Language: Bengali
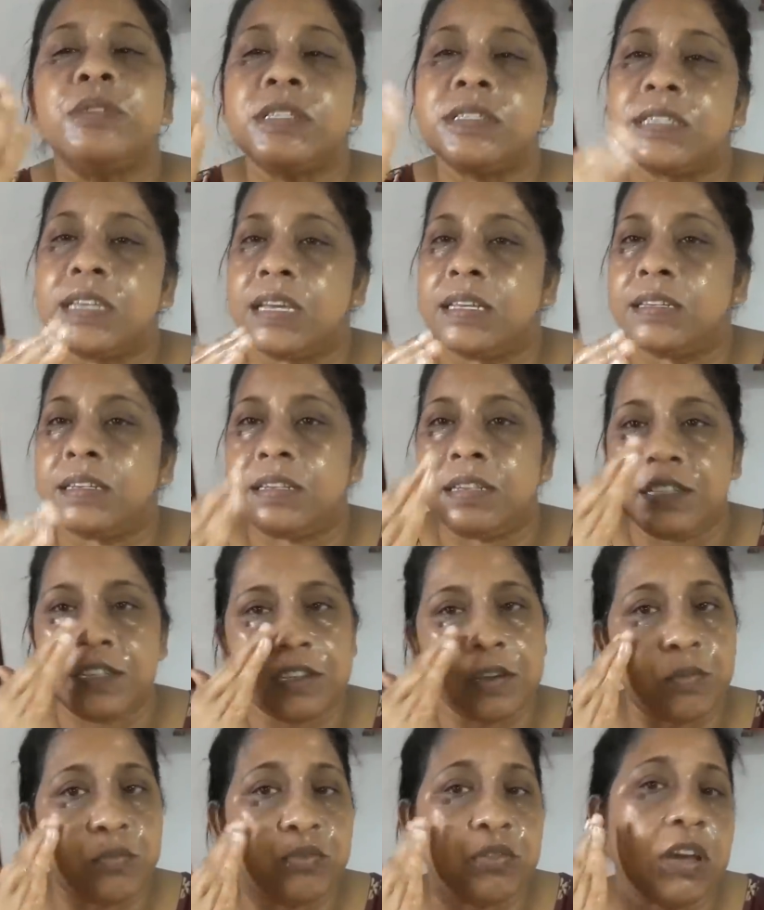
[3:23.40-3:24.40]
না যেই
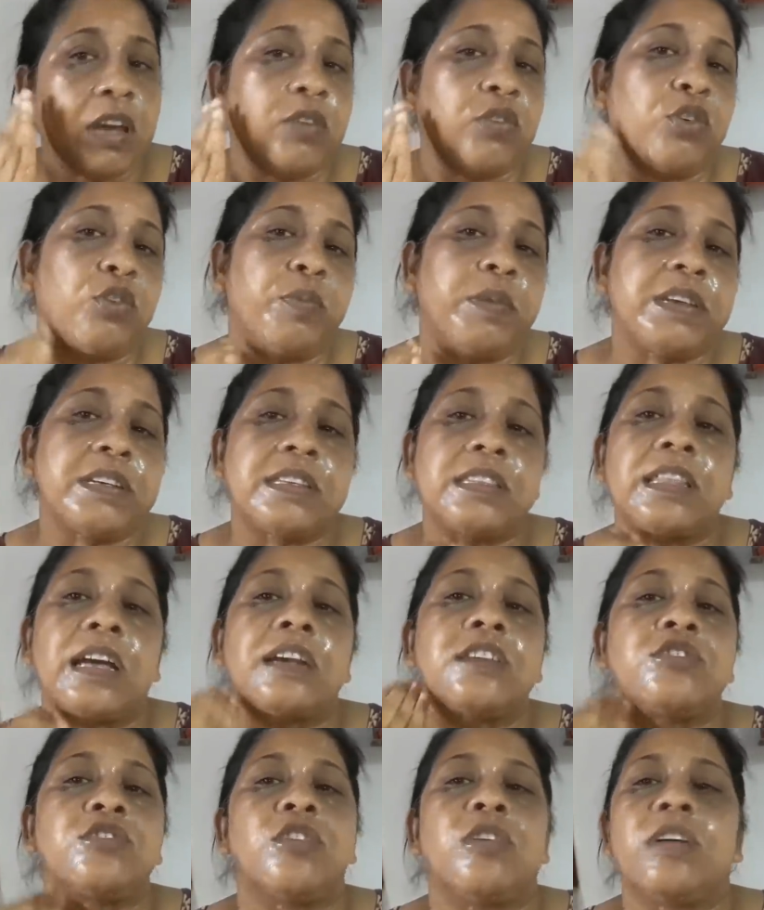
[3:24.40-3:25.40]
জিনিসটা মুখে করবে
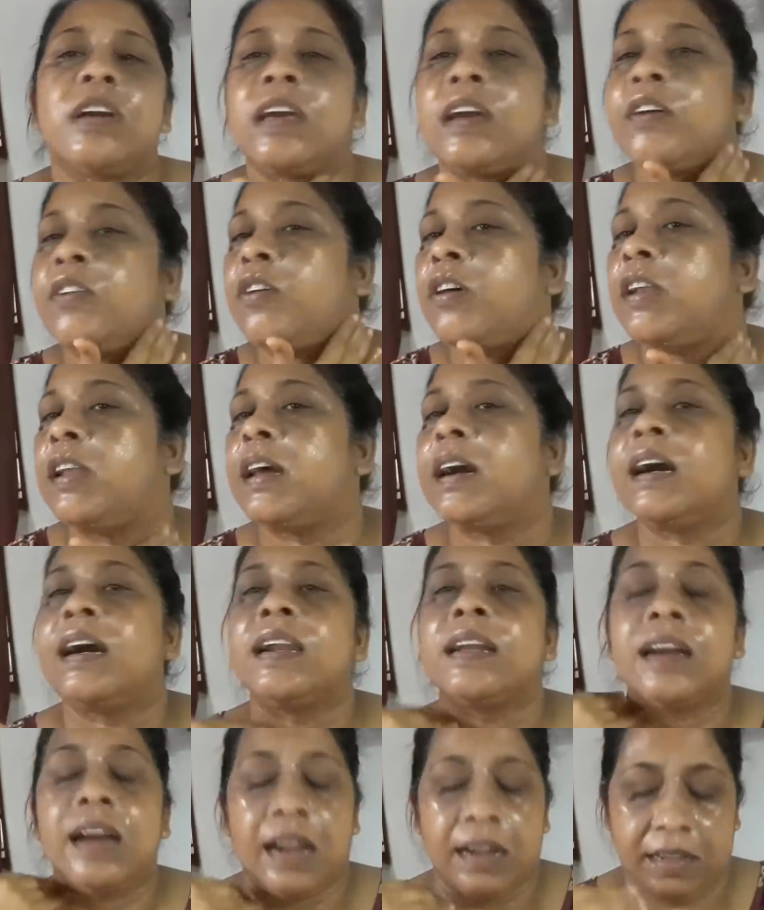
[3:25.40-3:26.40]
তার সঙ্গে
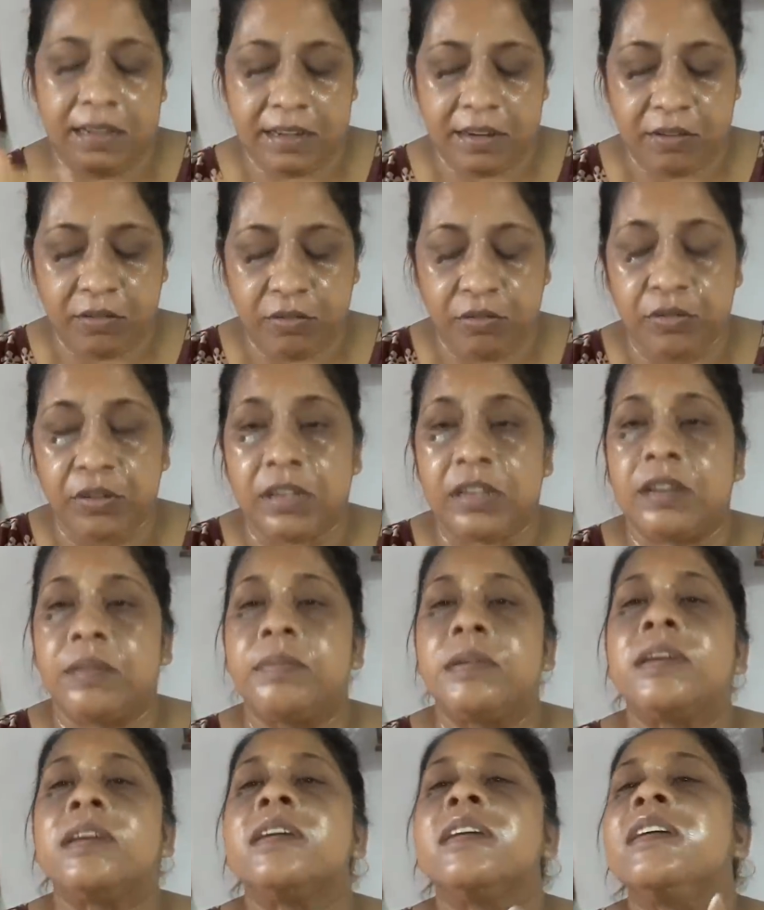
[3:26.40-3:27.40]
গলার ঘাটটাও করে
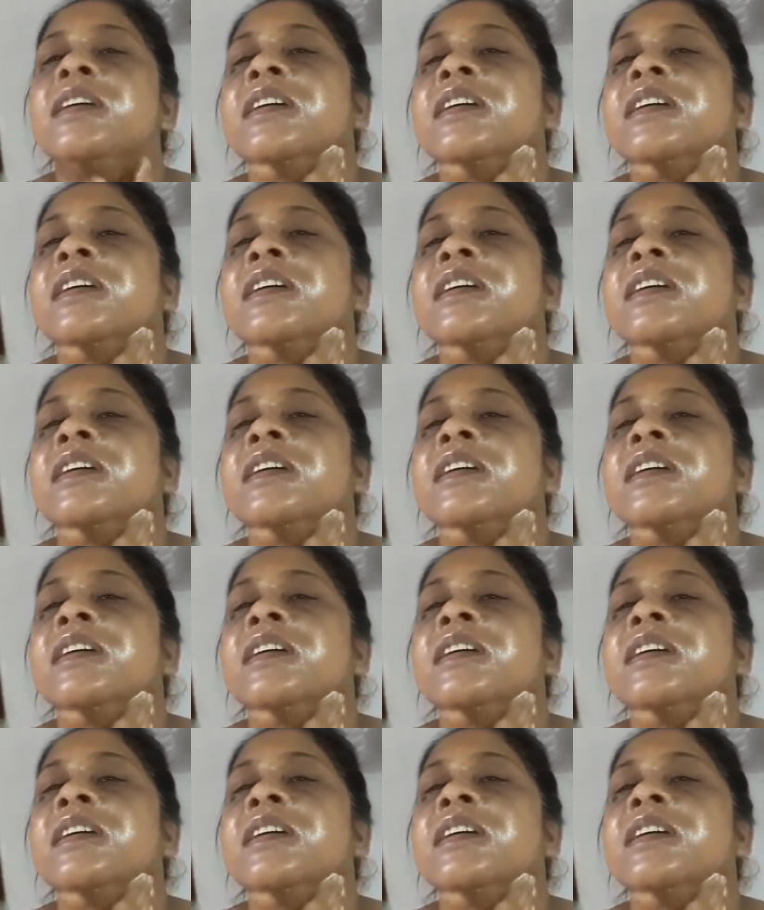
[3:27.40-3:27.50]
নেবে